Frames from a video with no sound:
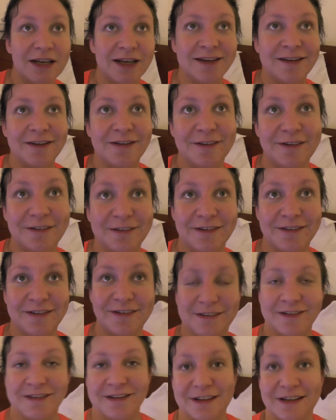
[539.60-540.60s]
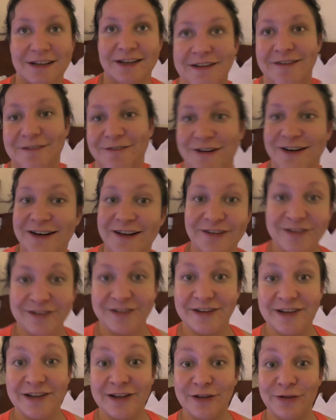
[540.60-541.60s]
Euh, et voilà,
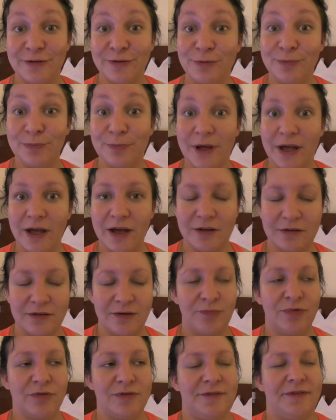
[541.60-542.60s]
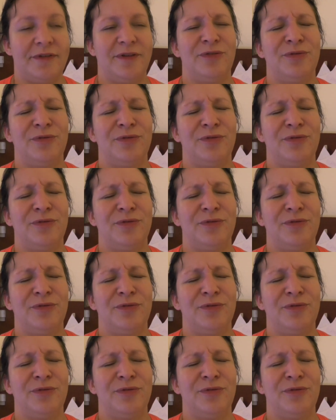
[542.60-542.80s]
j'étais super. D'abord, j'étais